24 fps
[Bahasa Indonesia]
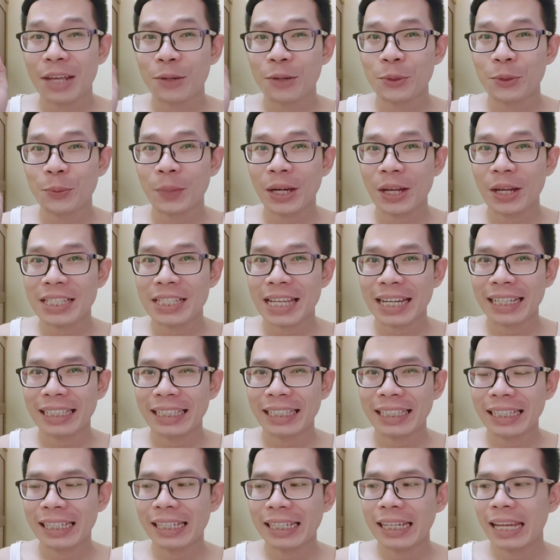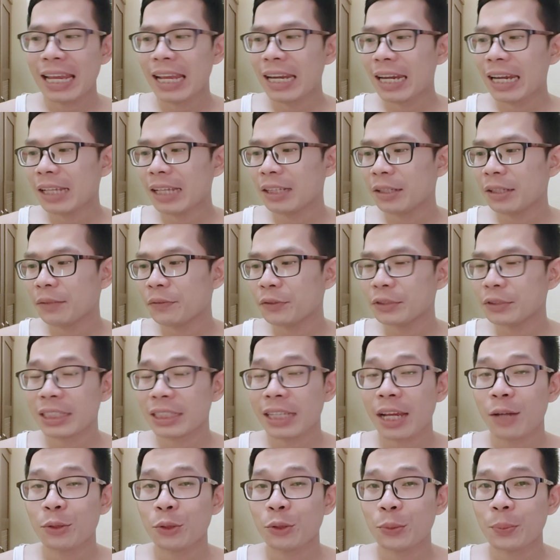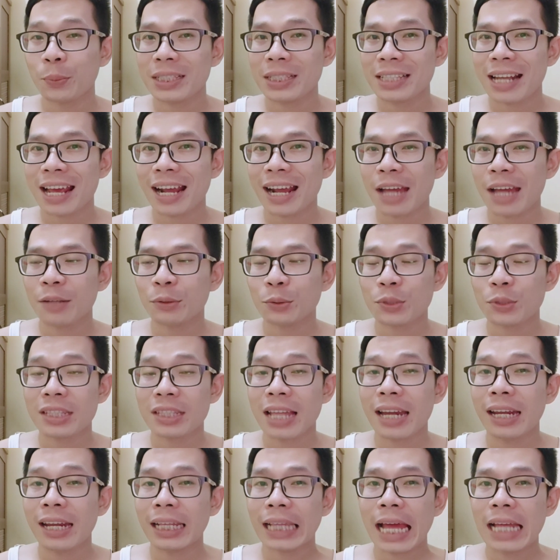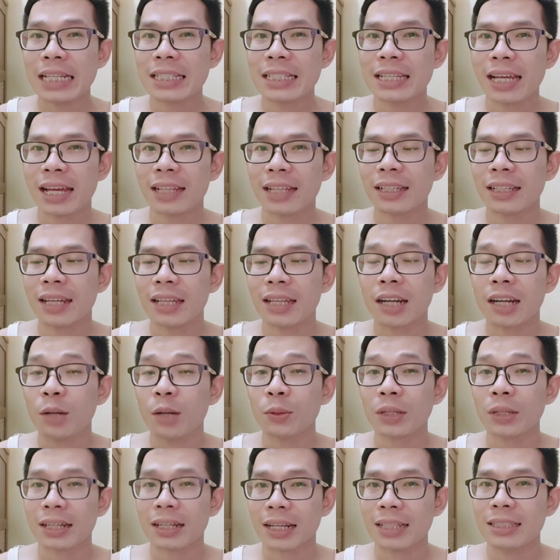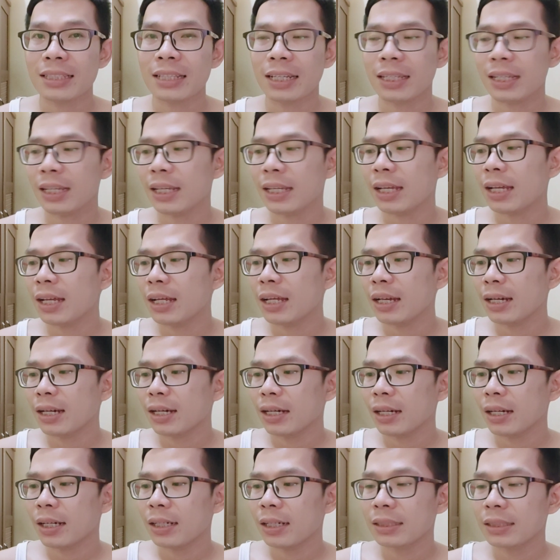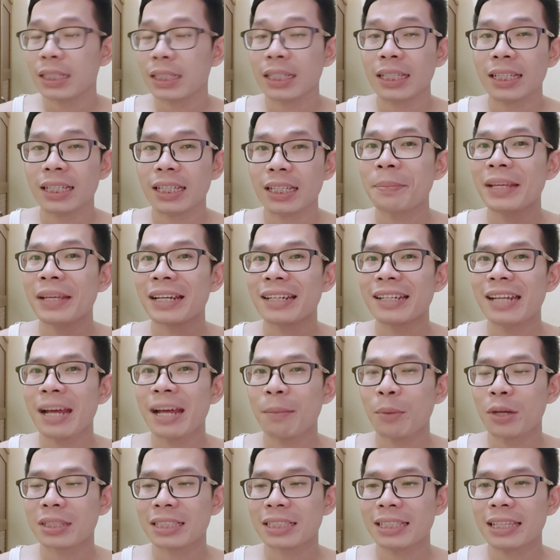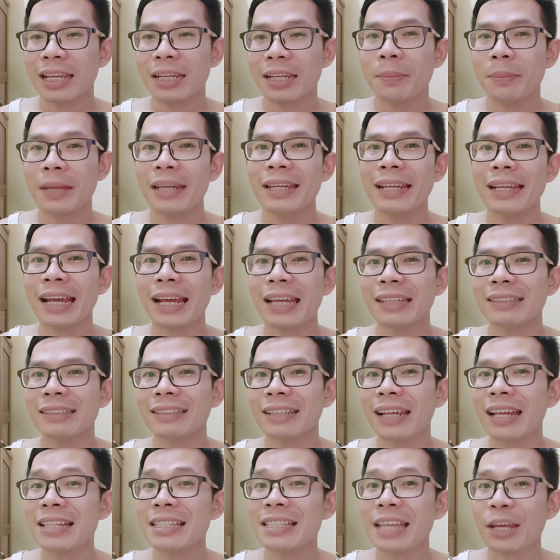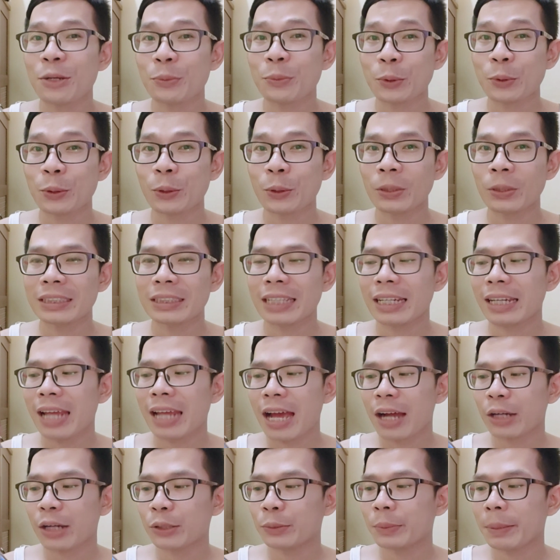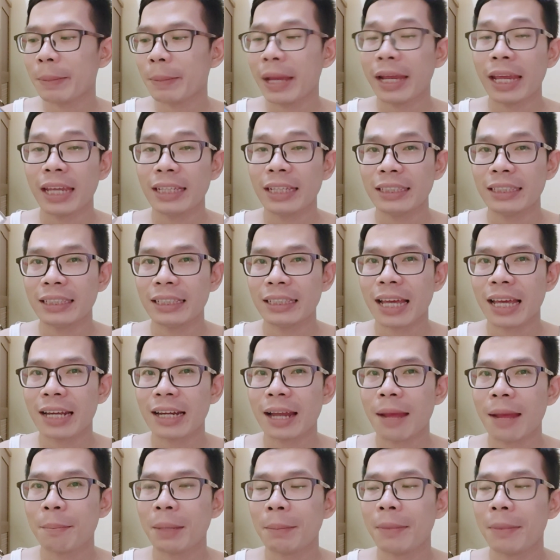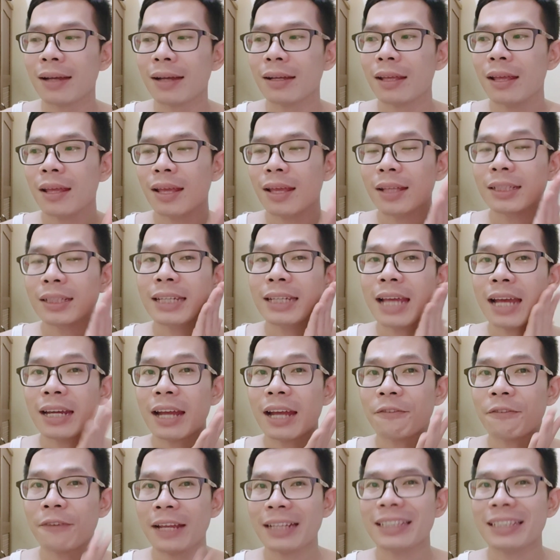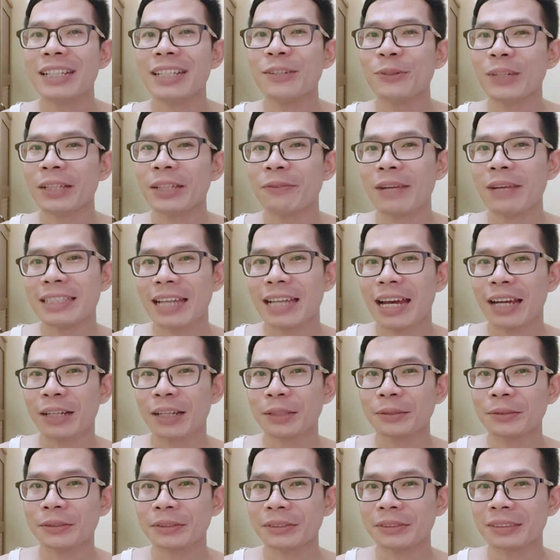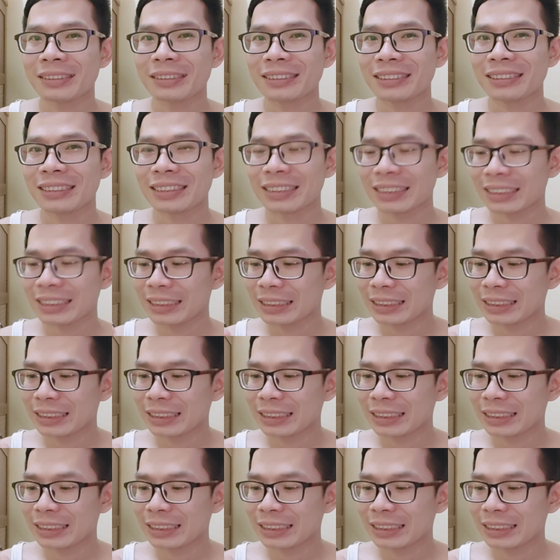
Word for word: Nah, serum luminous yang ini, nah ini fungsinya untuk mencerahkan untuk standar aja, tidak terlalu keras. Jadi uh, sedikit rendah porsinya dibandingkan dengan serum gold. Jadi aku memakai ini karena memang tidak ada flek di kulit wajah aku.